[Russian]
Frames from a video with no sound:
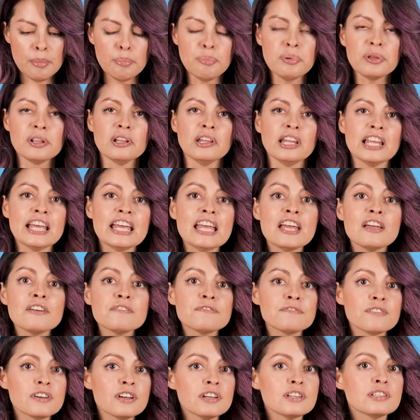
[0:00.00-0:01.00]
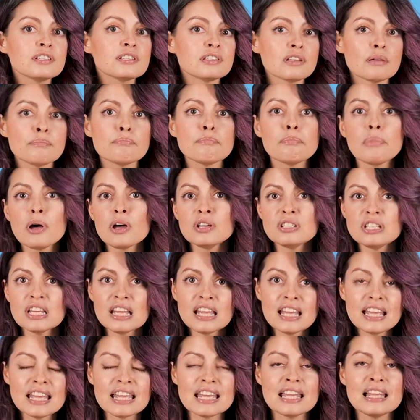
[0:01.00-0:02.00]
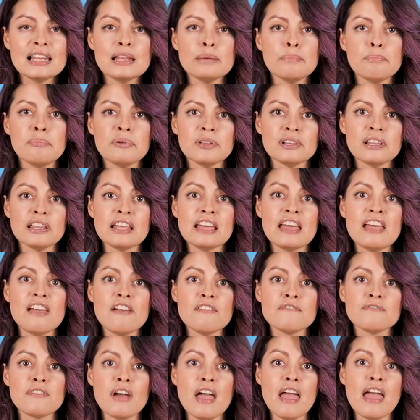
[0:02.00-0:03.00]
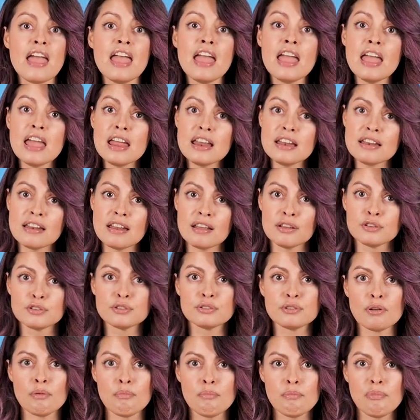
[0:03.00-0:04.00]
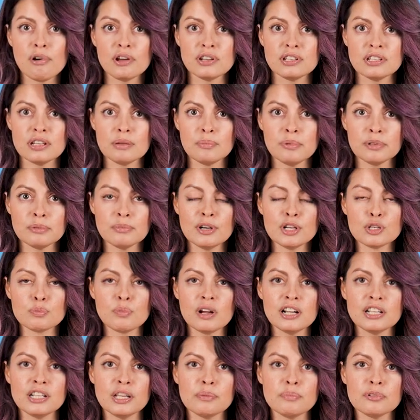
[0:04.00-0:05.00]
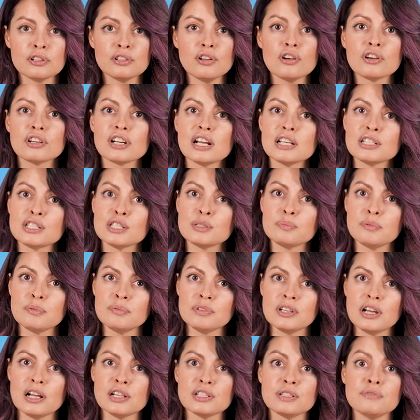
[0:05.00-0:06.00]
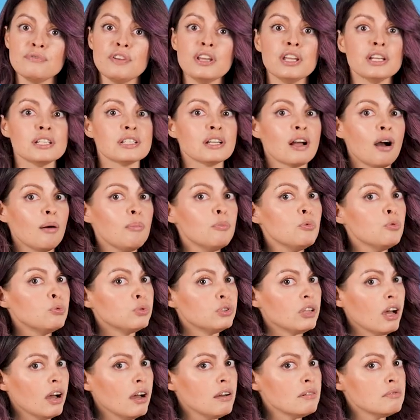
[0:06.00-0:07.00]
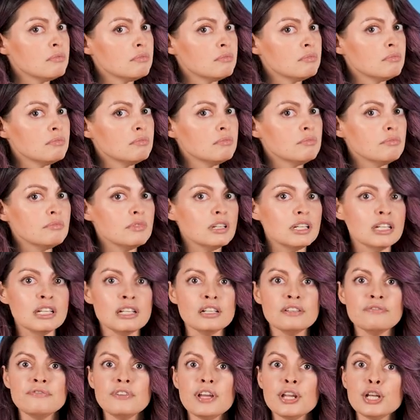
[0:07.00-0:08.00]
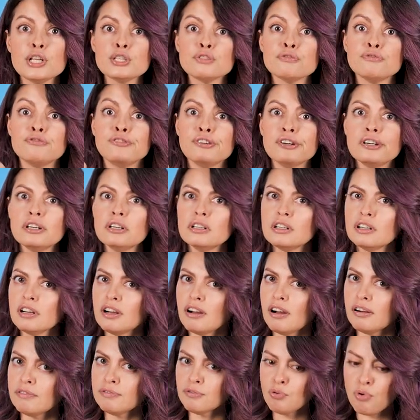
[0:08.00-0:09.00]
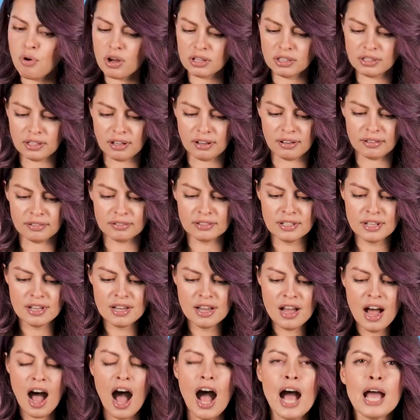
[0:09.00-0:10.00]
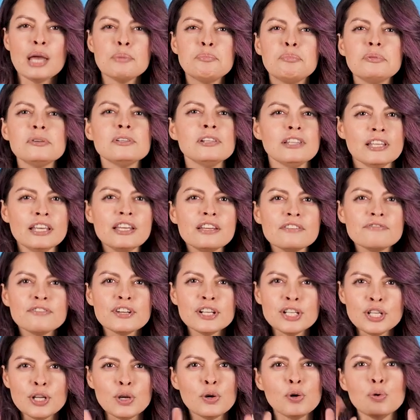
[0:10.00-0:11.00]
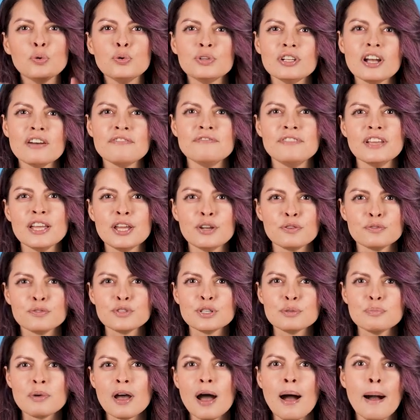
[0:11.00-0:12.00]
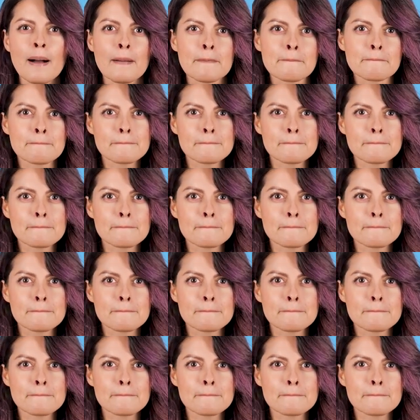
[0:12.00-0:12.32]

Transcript: believe somebody или believe in somebody. Понимаешь, маленький предлог, разница поменялась. Верить кому-то или верить в кого-то. I believe in you. Я верю в тебя